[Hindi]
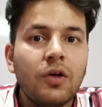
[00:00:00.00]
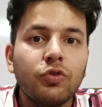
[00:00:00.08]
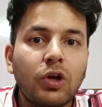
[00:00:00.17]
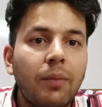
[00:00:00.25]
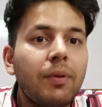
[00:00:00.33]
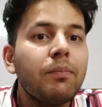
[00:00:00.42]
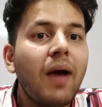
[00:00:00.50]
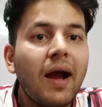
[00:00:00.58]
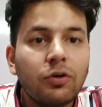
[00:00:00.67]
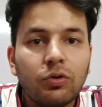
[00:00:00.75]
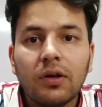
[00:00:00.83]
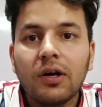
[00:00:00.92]
सो कमिंग
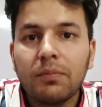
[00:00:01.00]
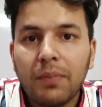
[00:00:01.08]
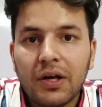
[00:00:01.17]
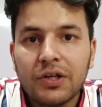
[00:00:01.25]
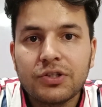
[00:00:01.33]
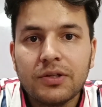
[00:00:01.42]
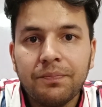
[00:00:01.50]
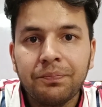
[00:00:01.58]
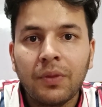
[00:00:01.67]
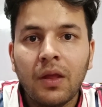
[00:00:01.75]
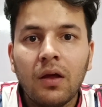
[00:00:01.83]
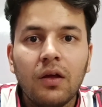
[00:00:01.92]
बैक टू द रिट petition
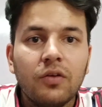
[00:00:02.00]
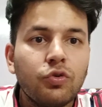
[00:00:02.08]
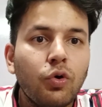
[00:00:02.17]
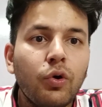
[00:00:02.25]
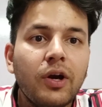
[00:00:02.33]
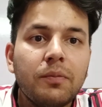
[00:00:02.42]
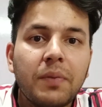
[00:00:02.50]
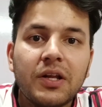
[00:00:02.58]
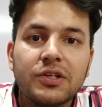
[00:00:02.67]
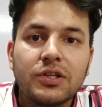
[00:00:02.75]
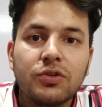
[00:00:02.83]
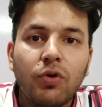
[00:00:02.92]
सो रिट
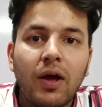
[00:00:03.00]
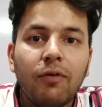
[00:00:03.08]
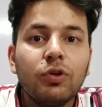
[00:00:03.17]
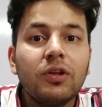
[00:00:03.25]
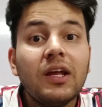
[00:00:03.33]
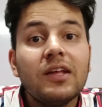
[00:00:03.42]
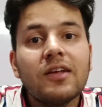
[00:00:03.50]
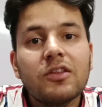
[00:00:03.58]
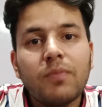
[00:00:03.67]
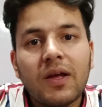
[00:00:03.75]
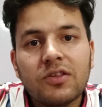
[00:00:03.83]
पिटिशन जो है वो थ्री जज